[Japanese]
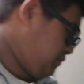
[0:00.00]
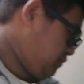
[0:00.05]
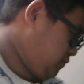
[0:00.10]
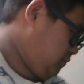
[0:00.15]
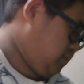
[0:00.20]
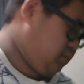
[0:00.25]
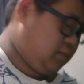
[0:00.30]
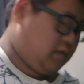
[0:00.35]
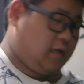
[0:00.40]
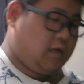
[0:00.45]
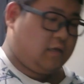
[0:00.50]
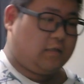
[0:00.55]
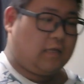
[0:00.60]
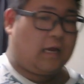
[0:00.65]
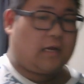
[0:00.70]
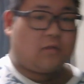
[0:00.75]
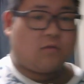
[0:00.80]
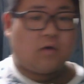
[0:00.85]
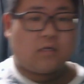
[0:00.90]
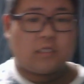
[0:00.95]
うん、いや、
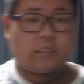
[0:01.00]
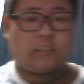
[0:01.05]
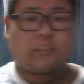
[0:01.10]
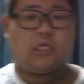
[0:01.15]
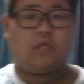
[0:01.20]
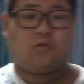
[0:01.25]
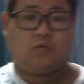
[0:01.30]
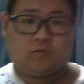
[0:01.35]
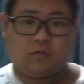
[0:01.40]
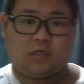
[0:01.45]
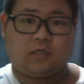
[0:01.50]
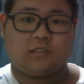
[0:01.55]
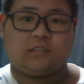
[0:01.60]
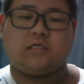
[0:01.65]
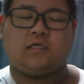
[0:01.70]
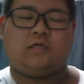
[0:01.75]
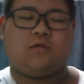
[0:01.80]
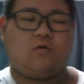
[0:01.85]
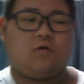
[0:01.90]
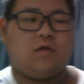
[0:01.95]
誰の話してんのって話
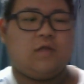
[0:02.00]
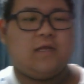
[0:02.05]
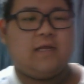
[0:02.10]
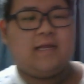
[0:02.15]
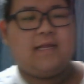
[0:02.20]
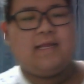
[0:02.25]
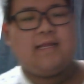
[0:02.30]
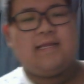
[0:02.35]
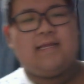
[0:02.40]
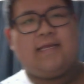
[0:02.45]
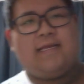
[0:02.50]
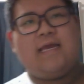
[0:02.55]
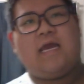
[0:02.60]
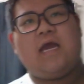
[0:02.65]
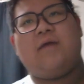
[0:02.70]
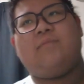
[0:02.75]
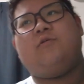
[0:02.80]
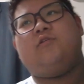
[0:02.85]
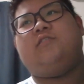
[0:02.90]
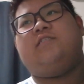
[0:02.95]
だけど。い
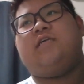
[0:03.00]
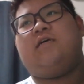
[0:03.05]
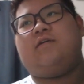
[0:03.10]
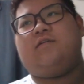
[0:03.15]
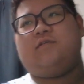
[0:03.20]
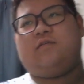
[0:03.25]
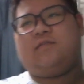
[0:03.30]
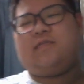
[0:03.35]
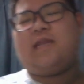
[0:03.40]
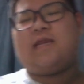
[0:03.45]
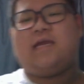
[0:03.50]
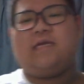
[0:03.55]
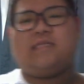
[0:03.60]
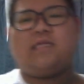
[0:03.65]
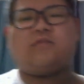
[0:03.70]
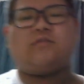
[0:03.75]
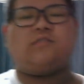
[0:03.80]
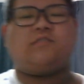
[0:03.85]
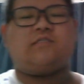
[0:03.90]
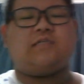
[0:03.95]
や、もしさ、誰かい
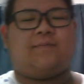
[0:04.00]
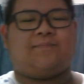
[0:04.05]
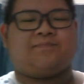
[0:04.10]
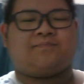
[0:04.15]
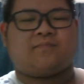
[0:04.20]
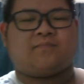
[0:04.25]
たとするじゃん。